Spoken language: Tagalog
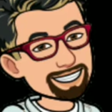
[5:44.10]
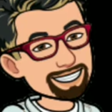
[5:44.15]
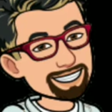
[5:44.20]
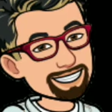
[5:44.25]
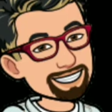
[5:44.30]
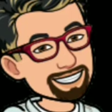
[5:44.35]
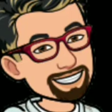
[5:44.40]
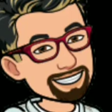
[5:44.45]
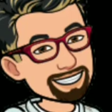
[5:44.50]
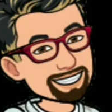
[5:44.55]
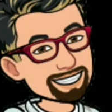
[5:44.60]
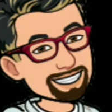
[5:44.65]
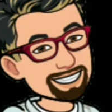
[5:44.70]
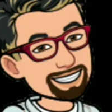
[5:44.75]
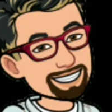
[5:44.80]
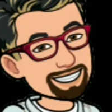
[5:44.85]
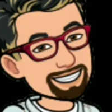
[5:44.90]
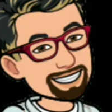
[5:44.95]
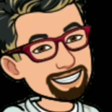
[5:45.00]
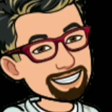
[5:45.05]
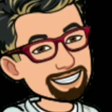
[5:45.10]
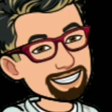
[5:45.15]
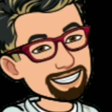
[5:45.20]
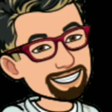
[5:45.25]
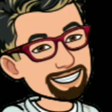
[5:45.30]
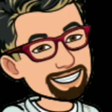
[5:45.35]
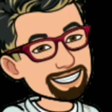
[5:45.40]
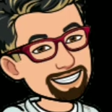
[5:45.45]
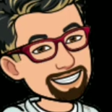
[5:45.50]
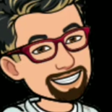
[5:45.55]
So guys, yung
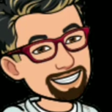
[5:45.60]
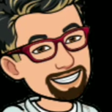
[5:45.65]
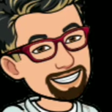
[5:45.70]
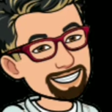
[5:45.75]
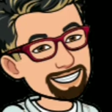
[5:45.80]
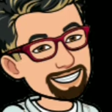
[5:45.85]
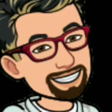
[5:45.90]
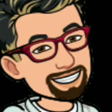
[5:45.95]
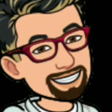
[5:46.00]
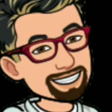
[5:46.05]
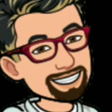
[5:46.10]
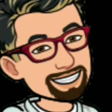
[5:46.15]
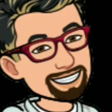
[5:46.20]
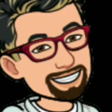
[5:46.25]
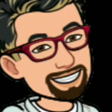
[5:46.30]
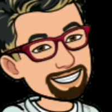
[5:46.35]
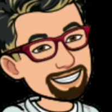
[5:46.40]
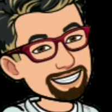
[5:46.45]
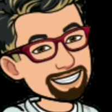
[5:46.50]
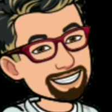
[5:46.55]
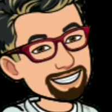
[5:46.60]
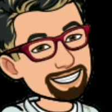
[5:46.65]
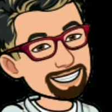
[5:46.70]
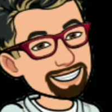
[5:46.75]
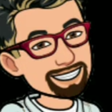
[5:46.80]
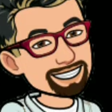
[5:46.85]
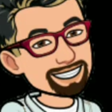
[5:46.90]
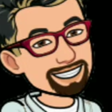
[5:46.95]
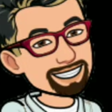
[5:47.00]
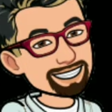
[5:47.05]
whitelist is dapat
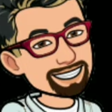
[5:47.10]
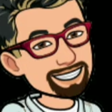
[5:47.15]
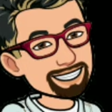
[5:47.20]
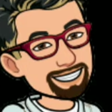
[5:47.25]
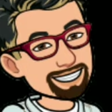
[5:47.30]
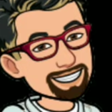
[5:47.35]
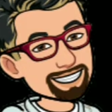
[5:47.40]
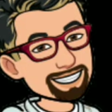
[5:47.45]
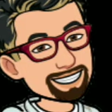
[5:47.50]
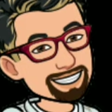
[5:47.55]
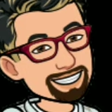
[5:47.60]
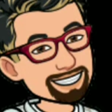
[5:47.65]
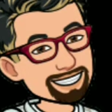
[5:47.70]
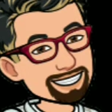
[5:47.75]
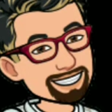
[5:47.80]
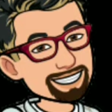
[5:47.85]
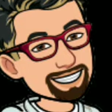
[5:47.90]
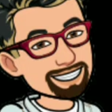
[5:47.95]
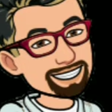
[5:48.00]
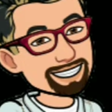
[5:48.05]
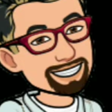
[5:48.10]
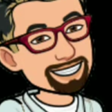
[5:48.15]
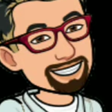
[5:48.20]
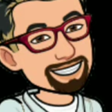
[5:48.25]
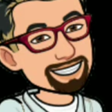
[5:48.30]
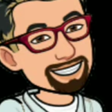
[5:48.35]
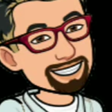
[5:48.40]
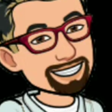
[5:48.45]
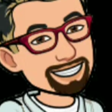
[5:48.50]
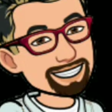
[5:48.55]
uh, yung first letter niya yung W
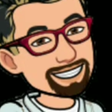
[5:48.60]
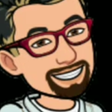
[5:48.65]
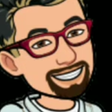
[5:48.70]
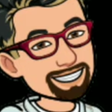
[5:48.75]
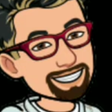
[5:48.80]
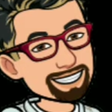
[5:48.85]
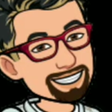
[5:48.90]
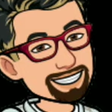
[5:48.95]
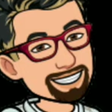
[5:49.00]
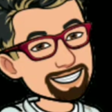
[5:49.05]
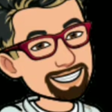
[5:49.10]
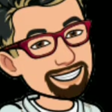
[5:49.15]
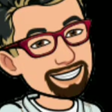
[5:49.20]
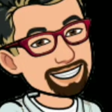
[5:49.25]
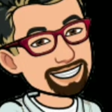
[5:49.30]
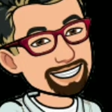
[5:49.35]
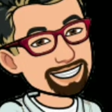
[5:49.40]
is maliit siya.